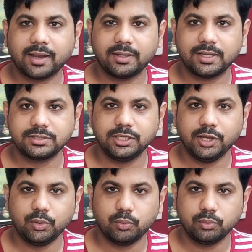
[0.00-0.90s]
क्या करना
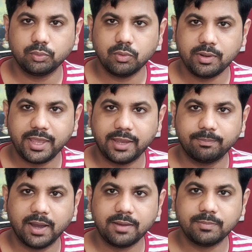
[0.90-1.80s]
चाहिए उनको
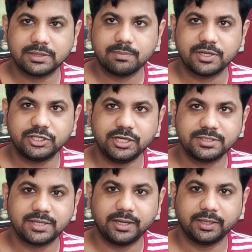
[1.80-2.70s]
एक बार मतलब मशीन
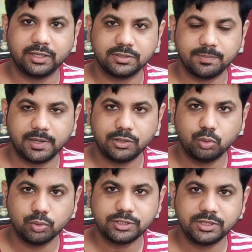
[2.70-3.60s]
स्टार्ट करने से पहले
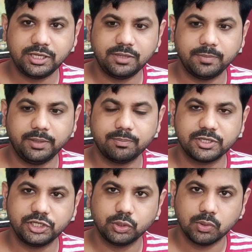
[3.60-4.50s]
दो से तीन मिनट
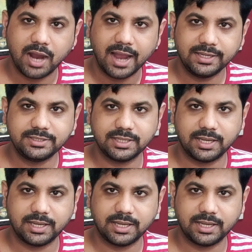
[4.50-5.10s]
मशीन को खाली